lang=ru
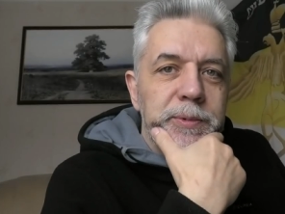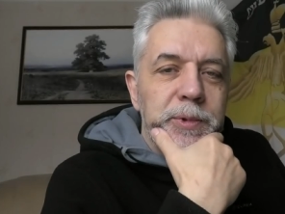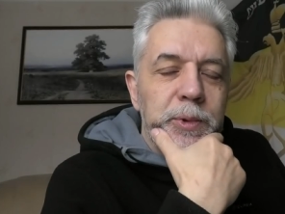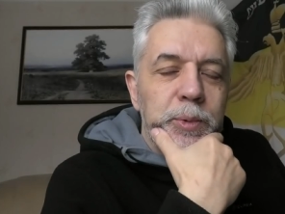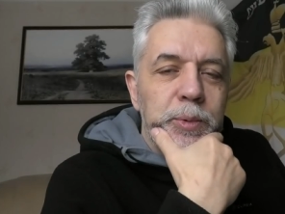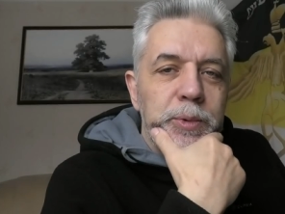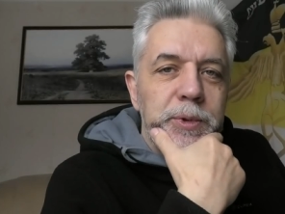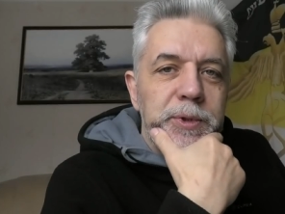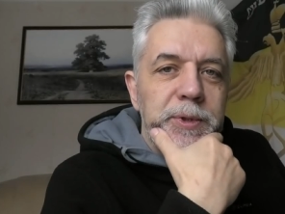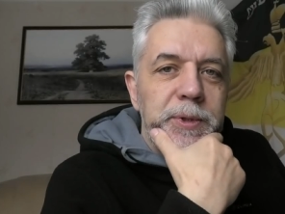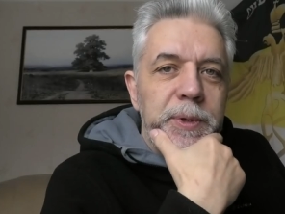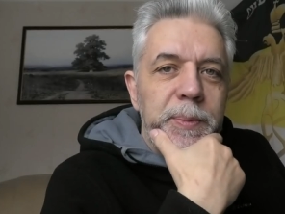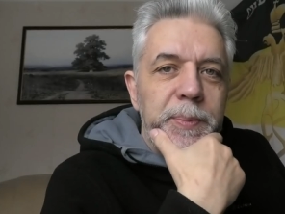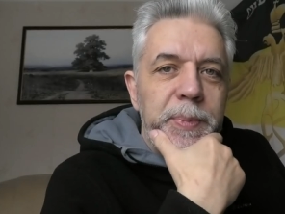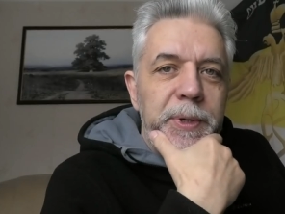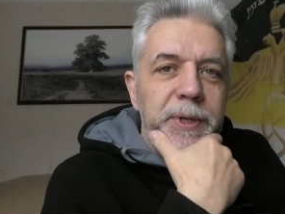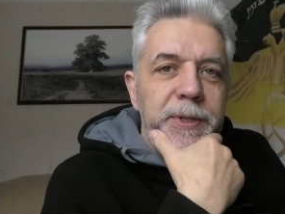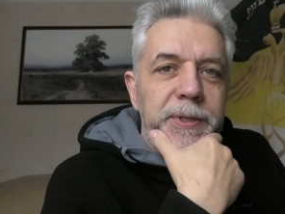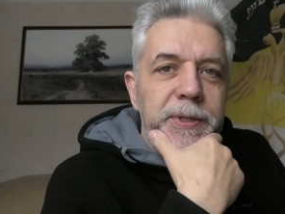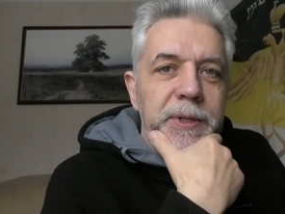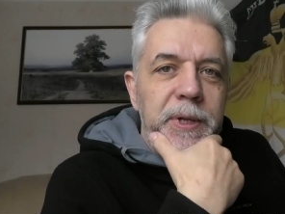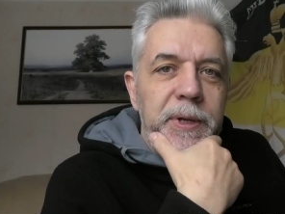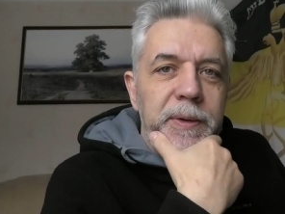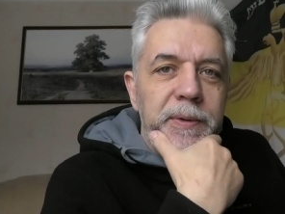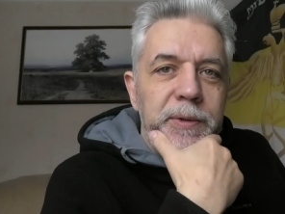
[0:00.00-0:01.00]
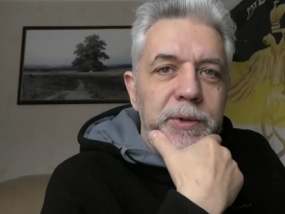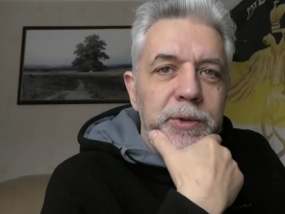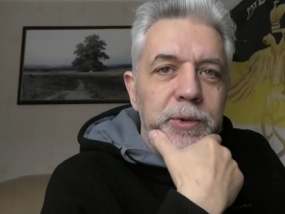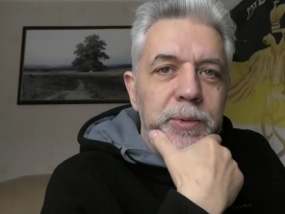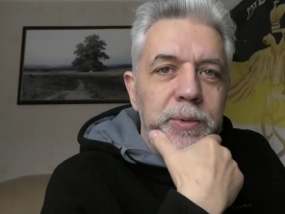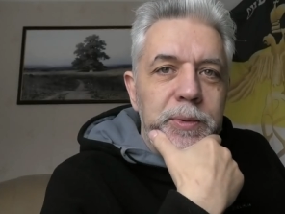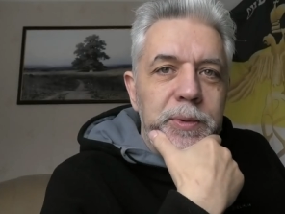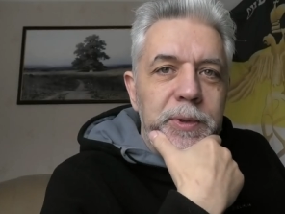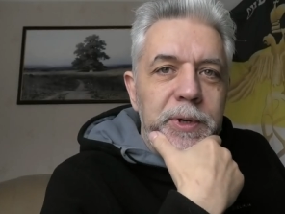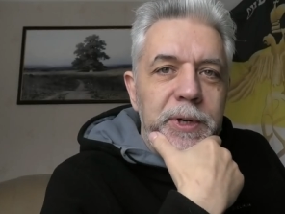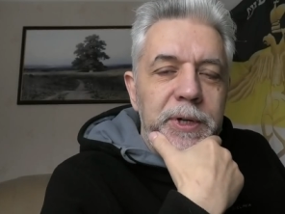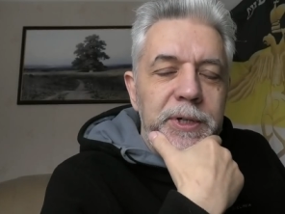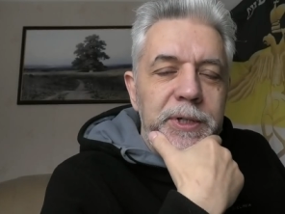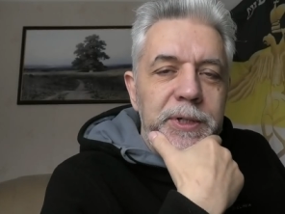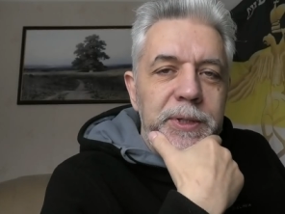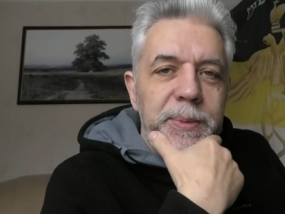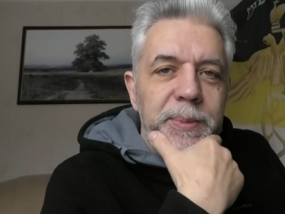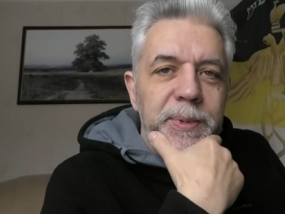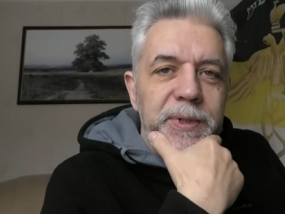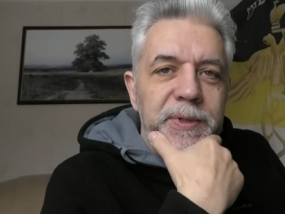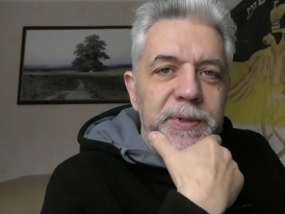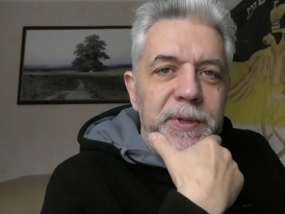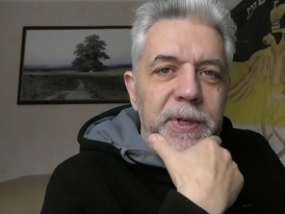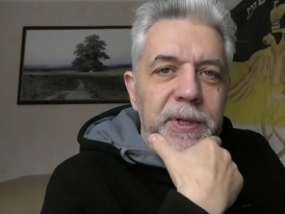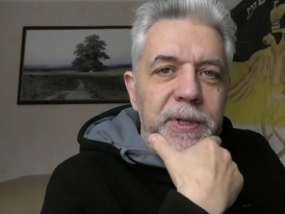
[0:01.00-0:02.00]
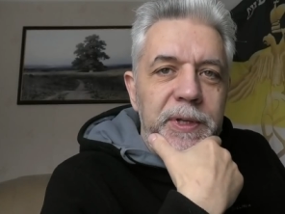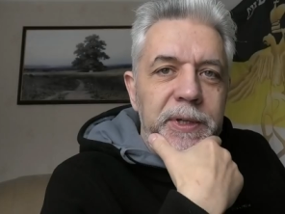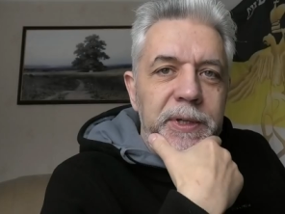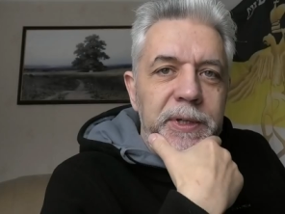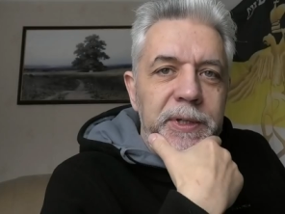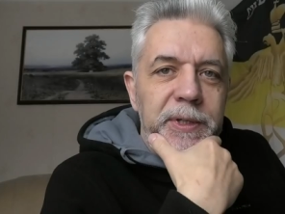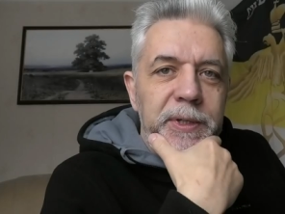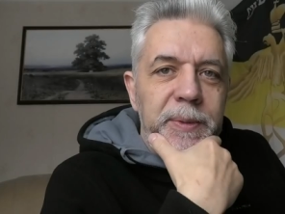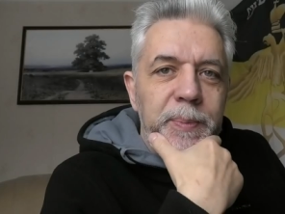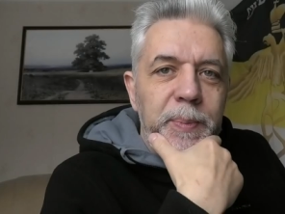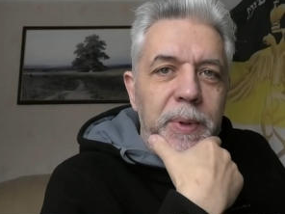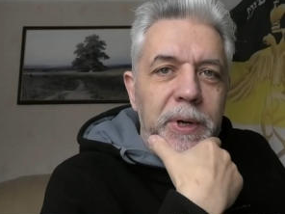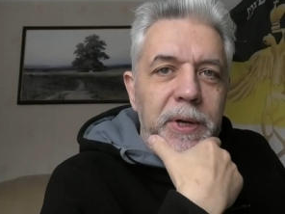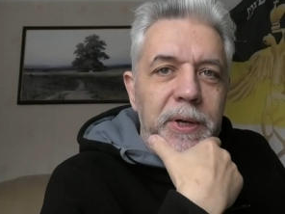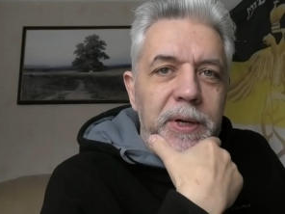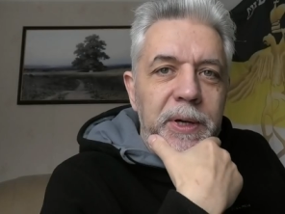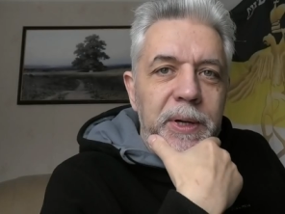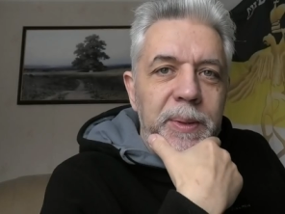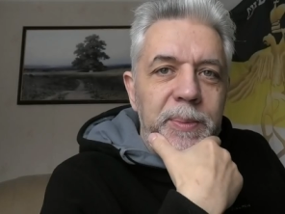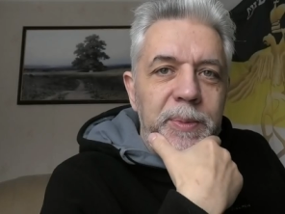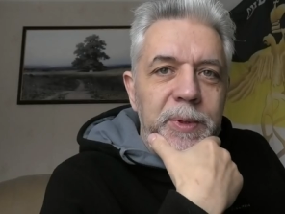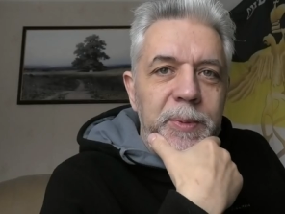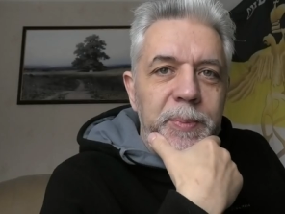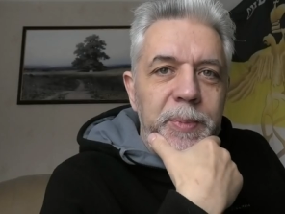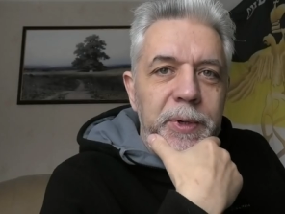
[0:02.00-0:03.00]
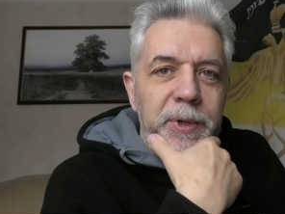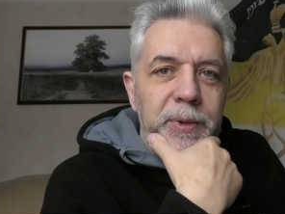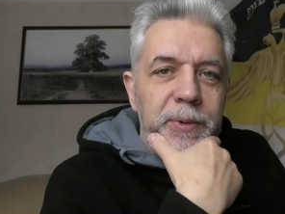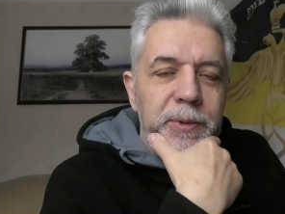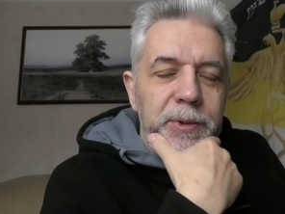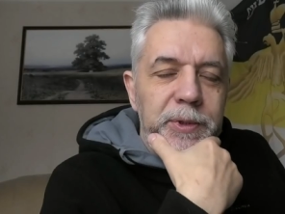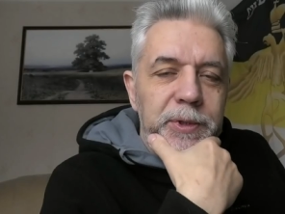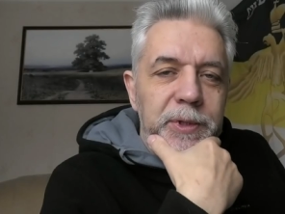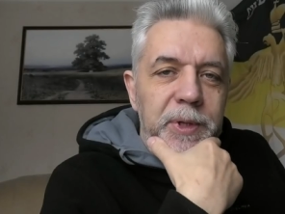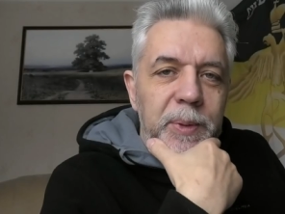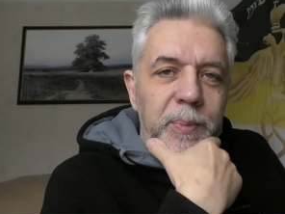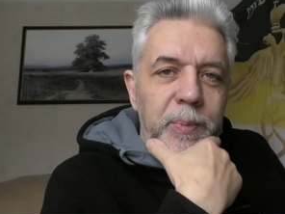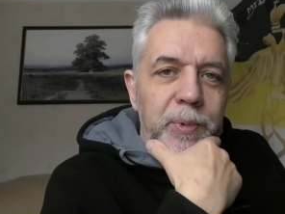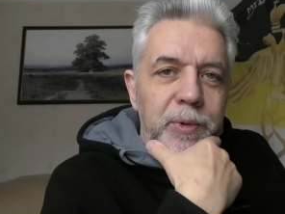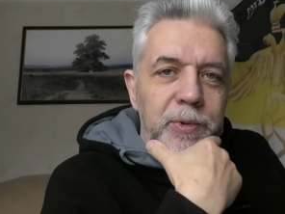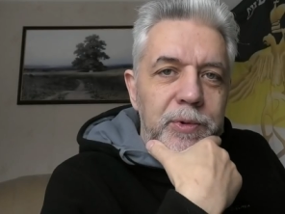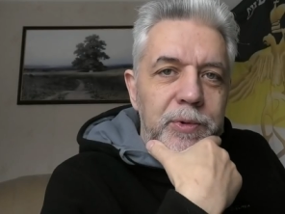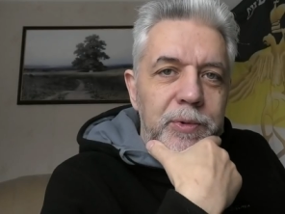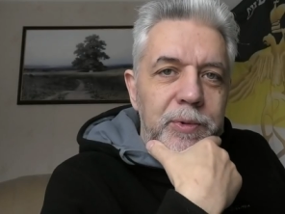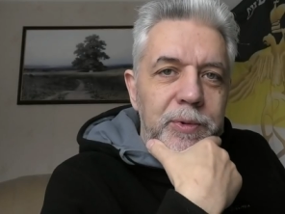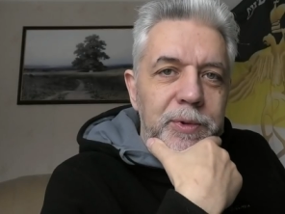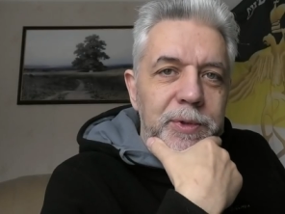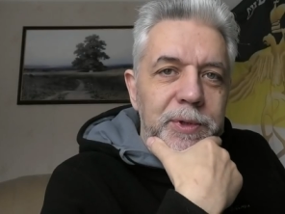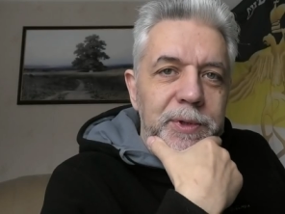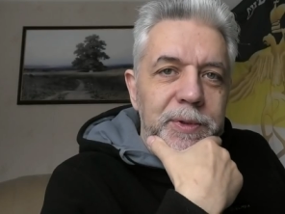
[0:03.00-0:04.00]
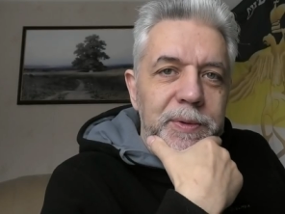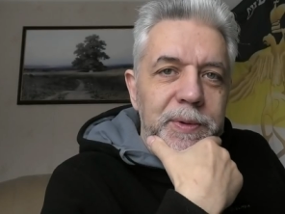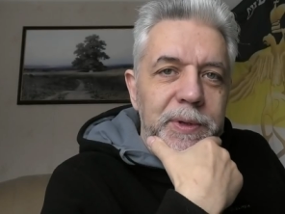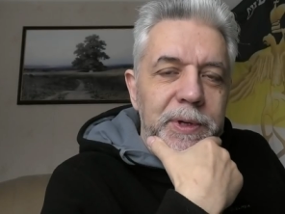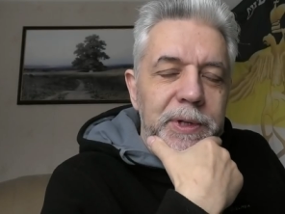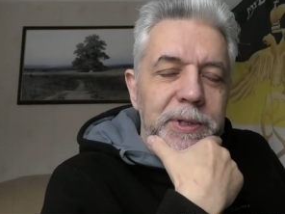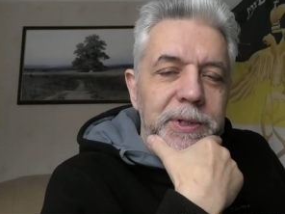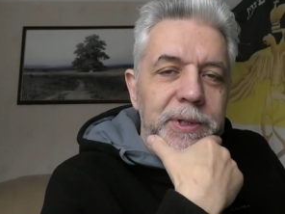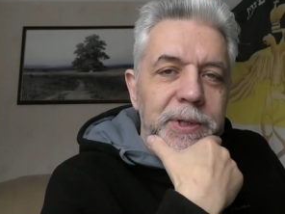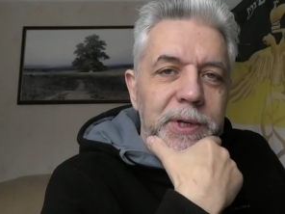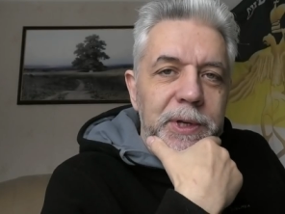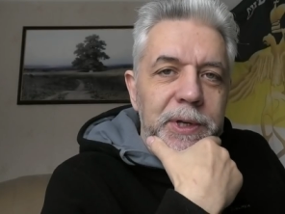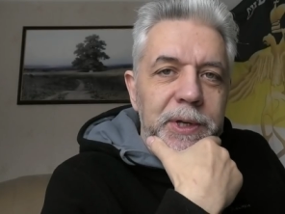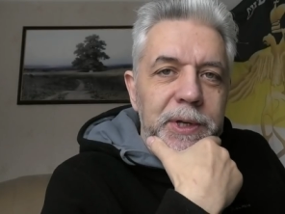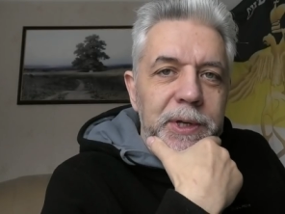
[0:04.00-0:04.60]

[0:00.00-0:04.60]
трудно себе представить, что раньше без всяких этих программ ты приходишь на почту, тебе говорят,